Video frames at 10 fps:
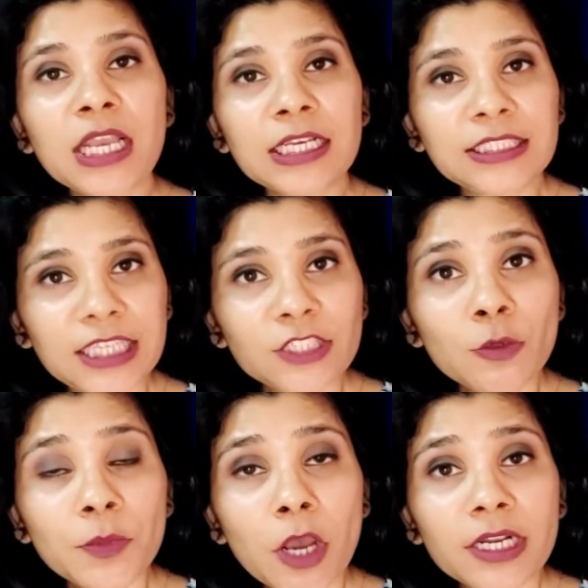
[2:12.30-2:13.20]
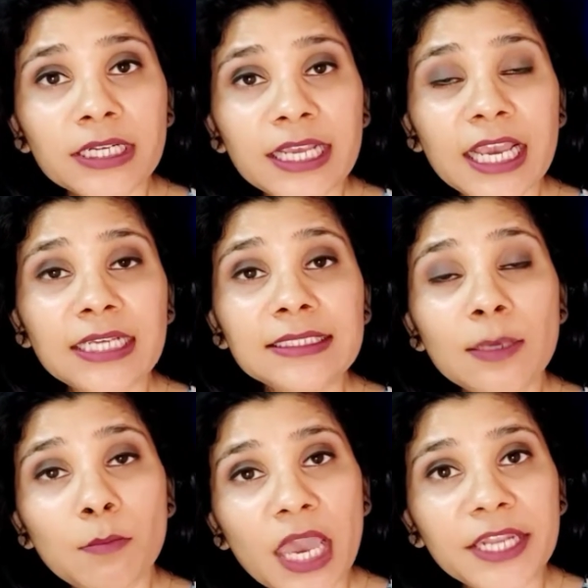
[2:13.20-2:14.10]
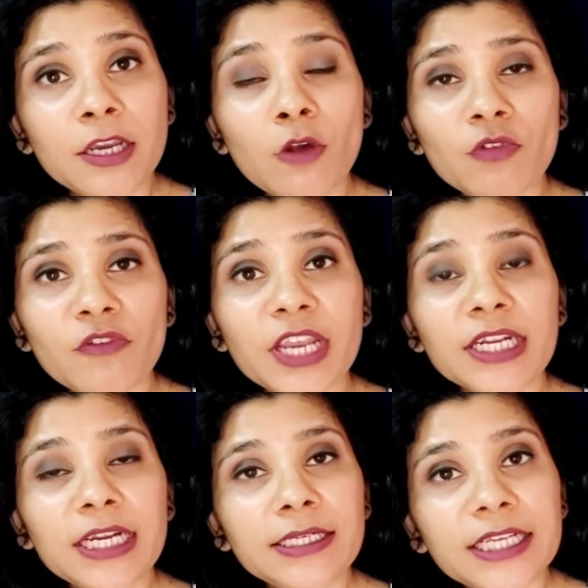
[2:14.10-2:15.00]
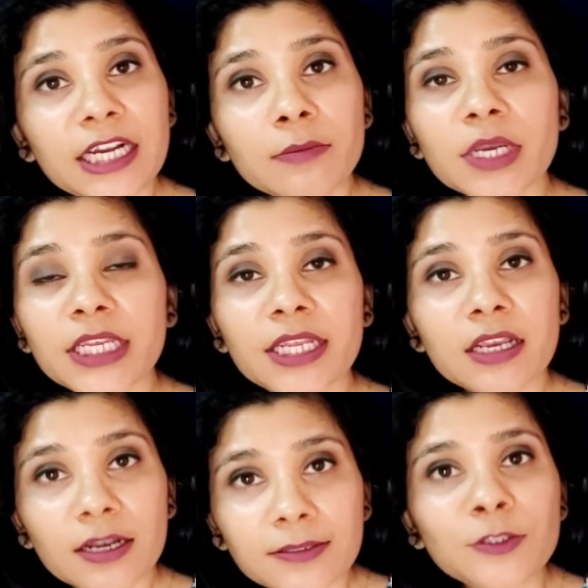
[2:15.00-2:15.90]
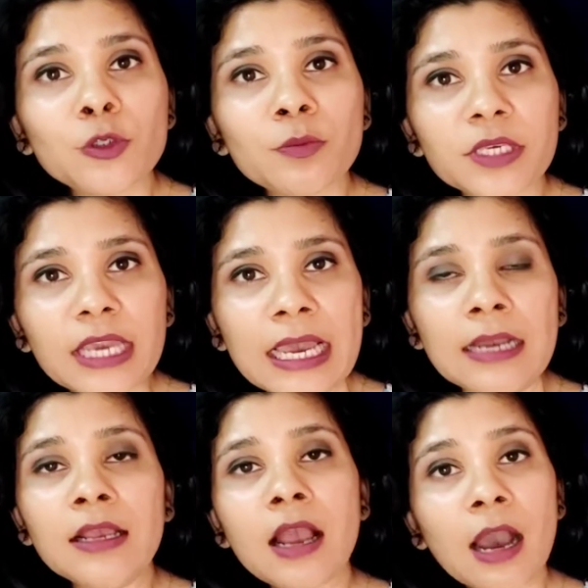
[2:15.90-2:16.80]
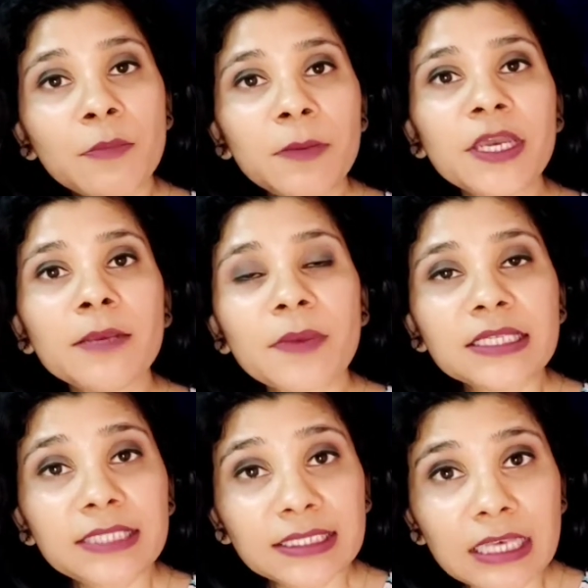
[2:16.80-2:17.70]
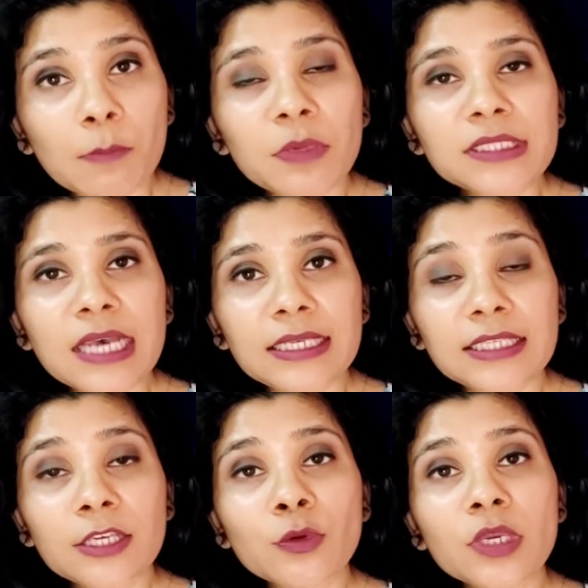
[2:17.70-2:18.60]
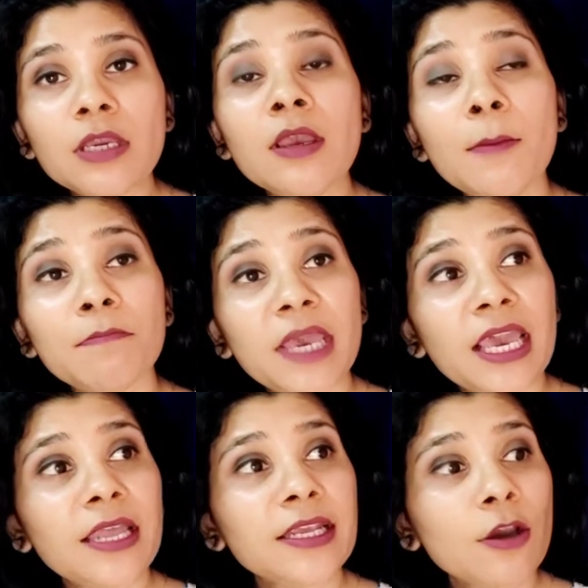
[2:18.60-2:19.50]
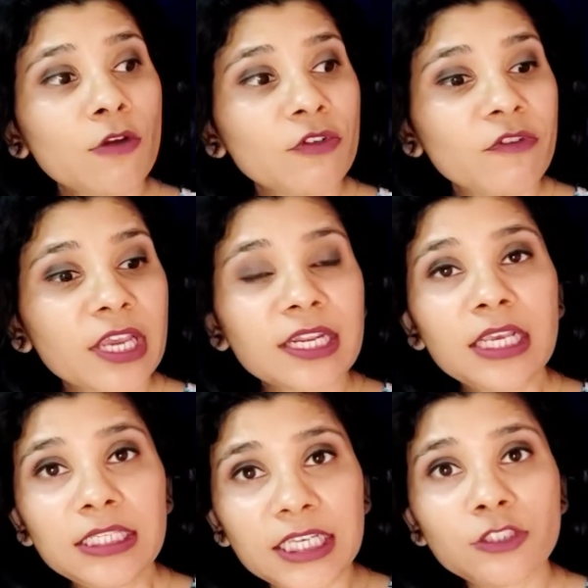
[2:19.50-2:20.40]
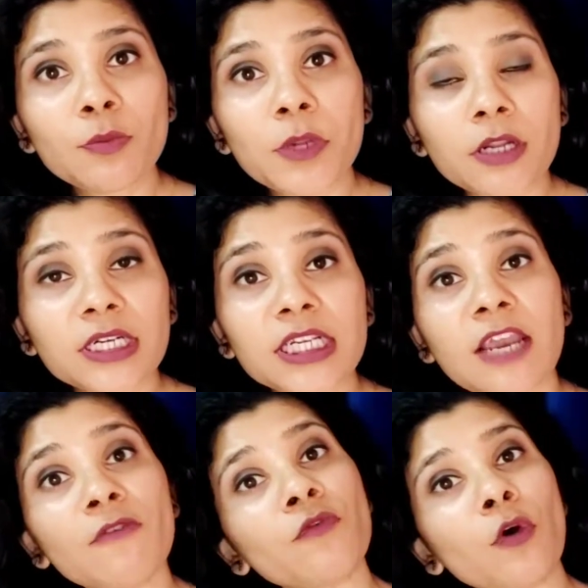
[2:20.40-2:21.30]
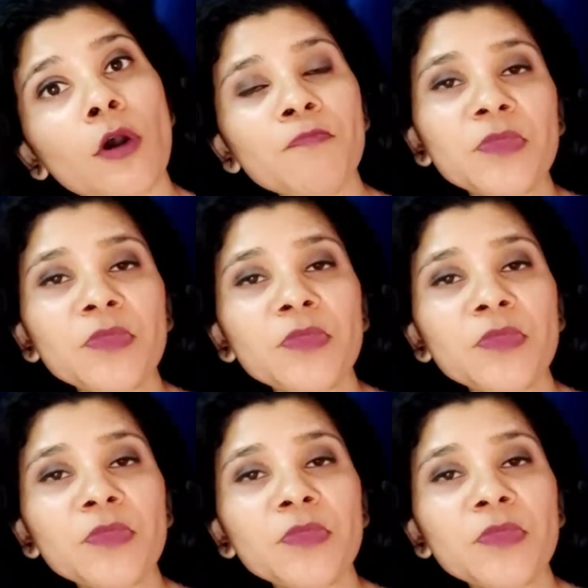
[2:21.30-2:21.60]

ये जो प्रोडक्ट है इसे मैंने और विवेक ने डेढ़ महीने कंज्यूम किया है अभी मेरे पास ये सैंपल साइज है क्योंकि मैंने और विवेक ने ये जो प्रोडक्ट है वो